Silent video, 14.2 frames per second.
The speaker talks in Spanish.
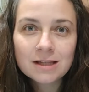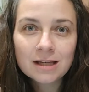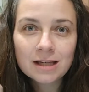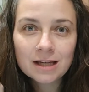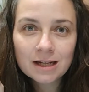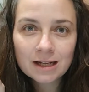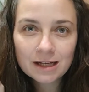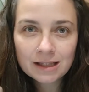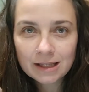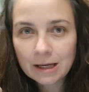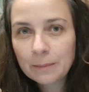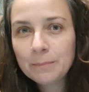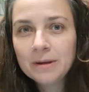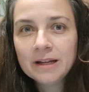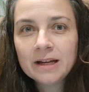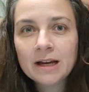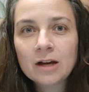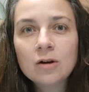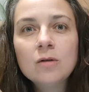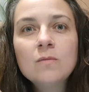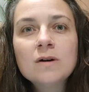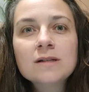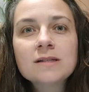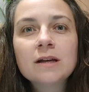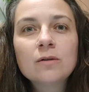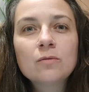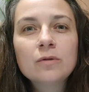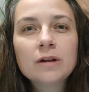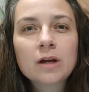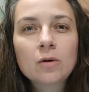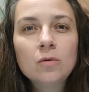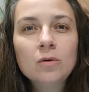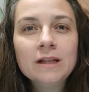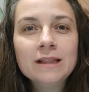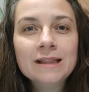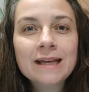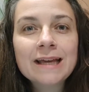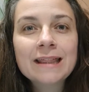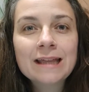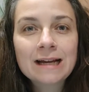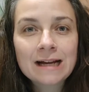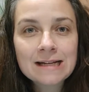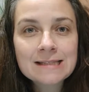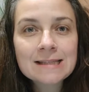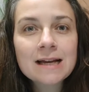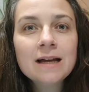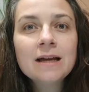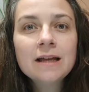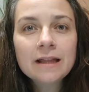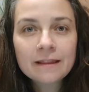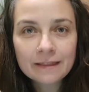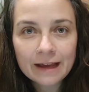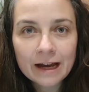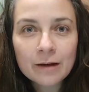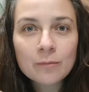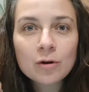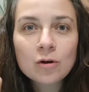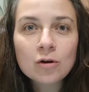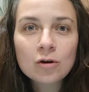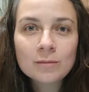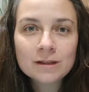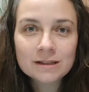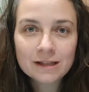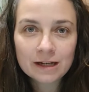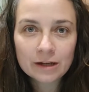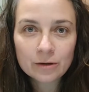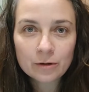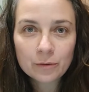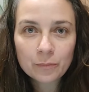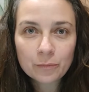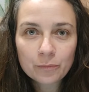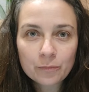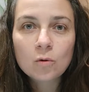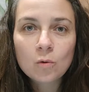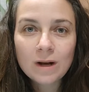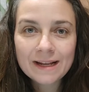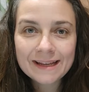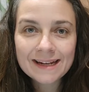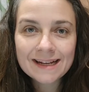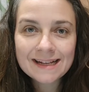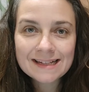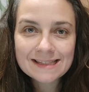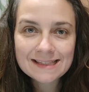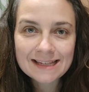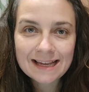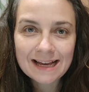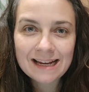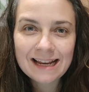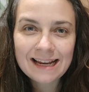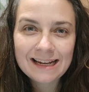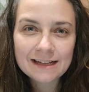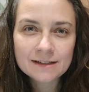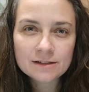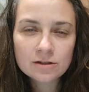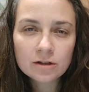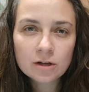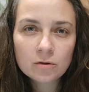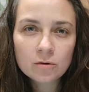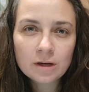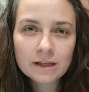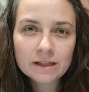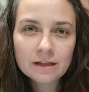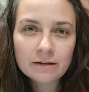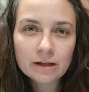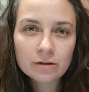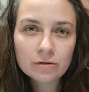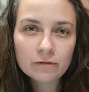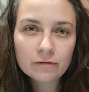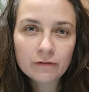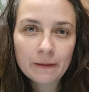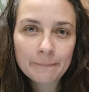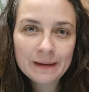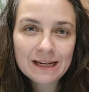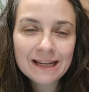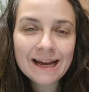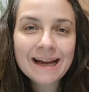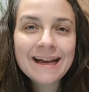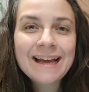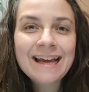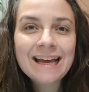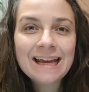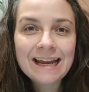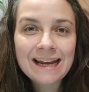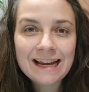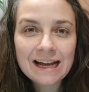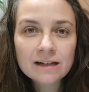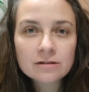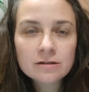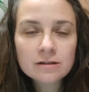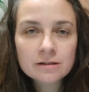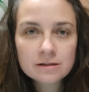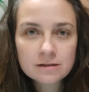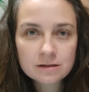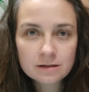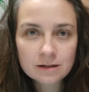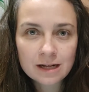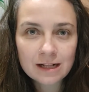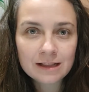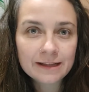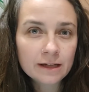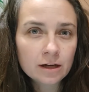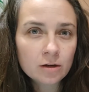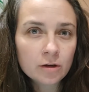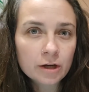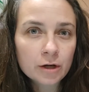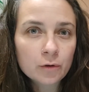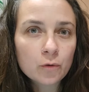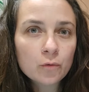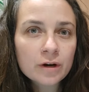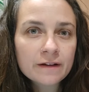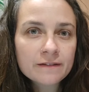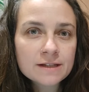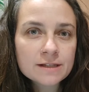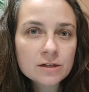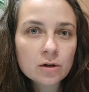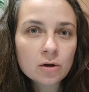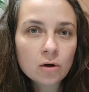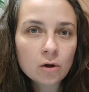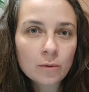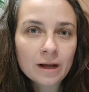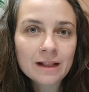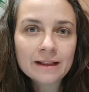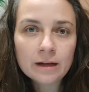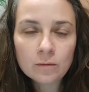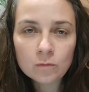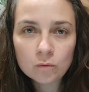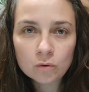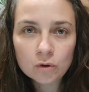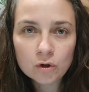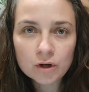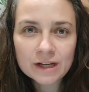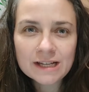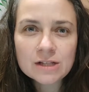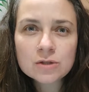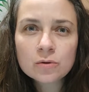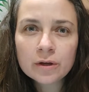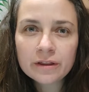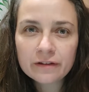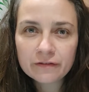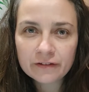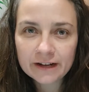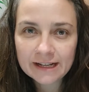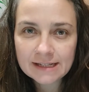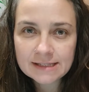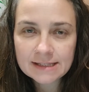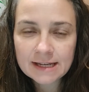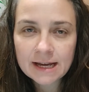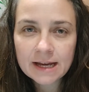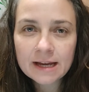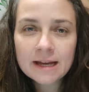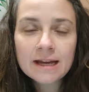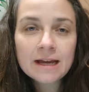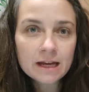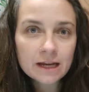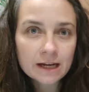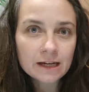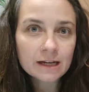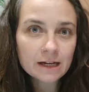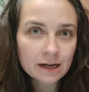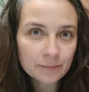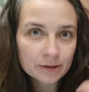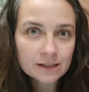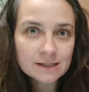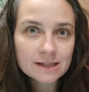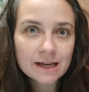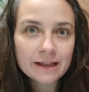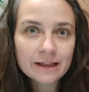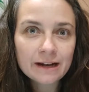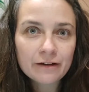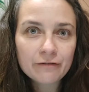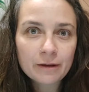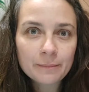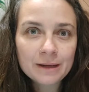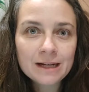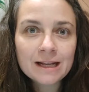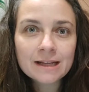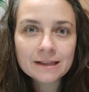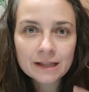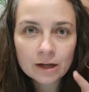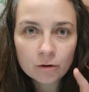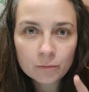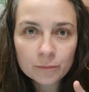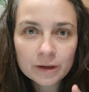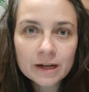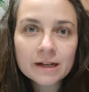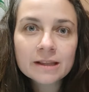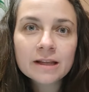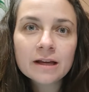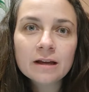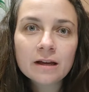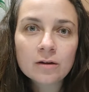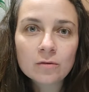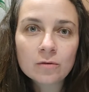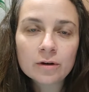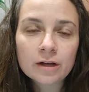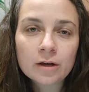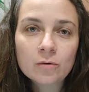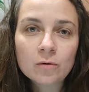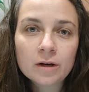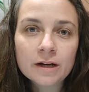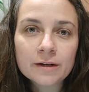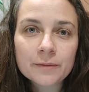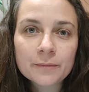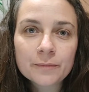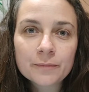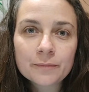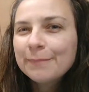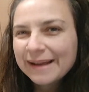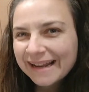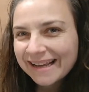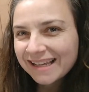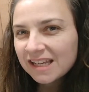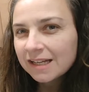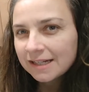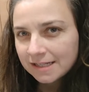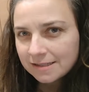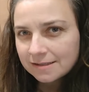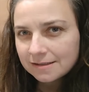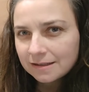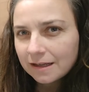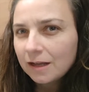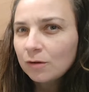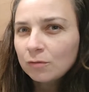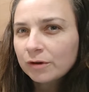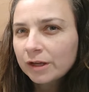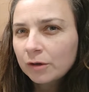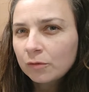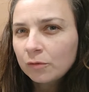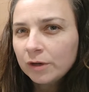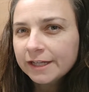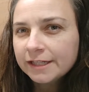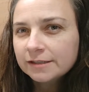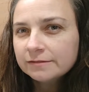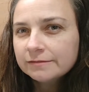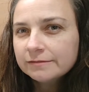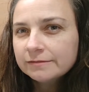Si quieres que te explique cómo hacer world schooling desde casa, déjamelo en comentarios. Cualquiera que sea la elección educativa de tu familia, el acto intencional de incluir una visión global del mundo y sus diferencias en el aprendizaje de la familia te convierte en World Schooler. ¿Para quién es el World Schooling?